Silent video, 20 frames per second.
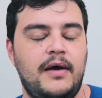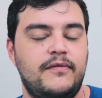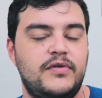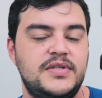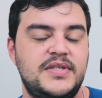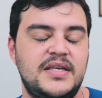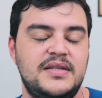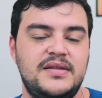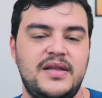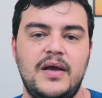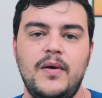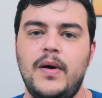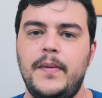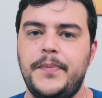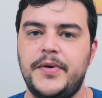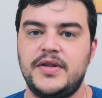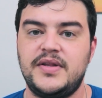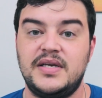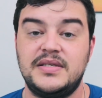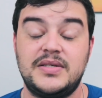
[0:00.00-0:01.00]
você tem uma
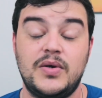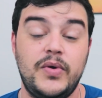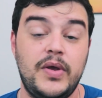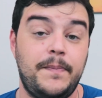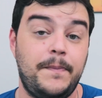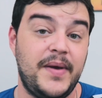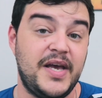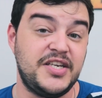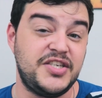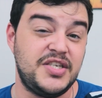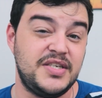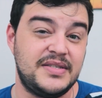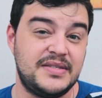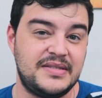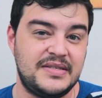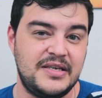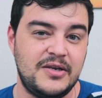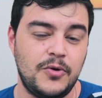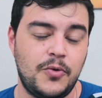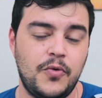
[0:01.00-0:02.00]
proteção
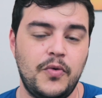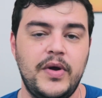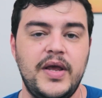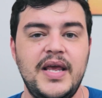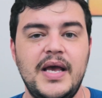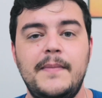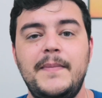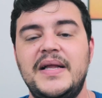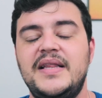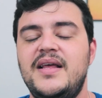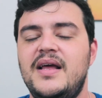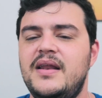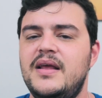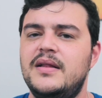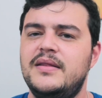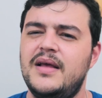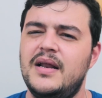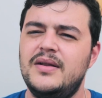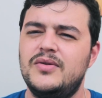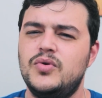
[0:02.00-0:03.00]
IPX5 e a
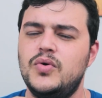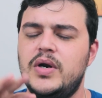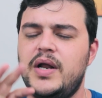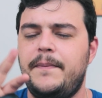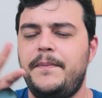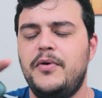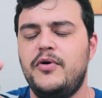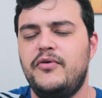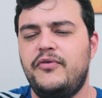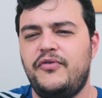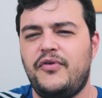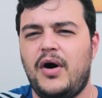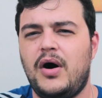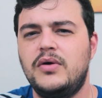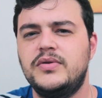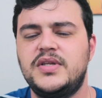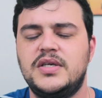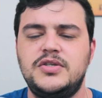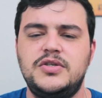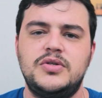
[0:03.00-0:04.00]
bateria dele dura por
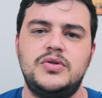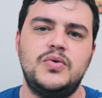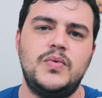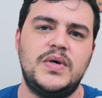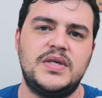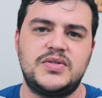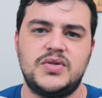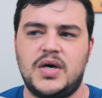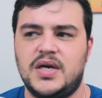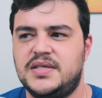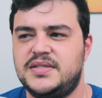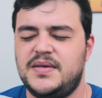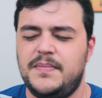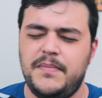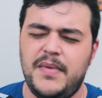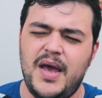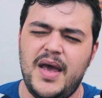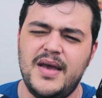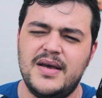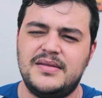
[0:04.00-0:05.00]
volta volta de duas horas e
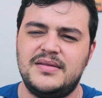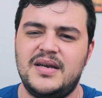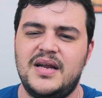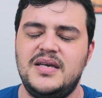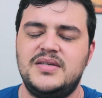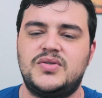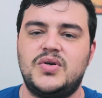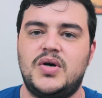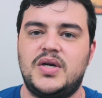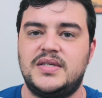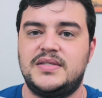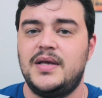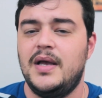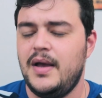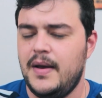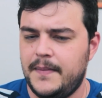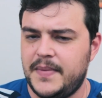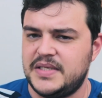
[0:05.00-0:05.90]
meia, três horas.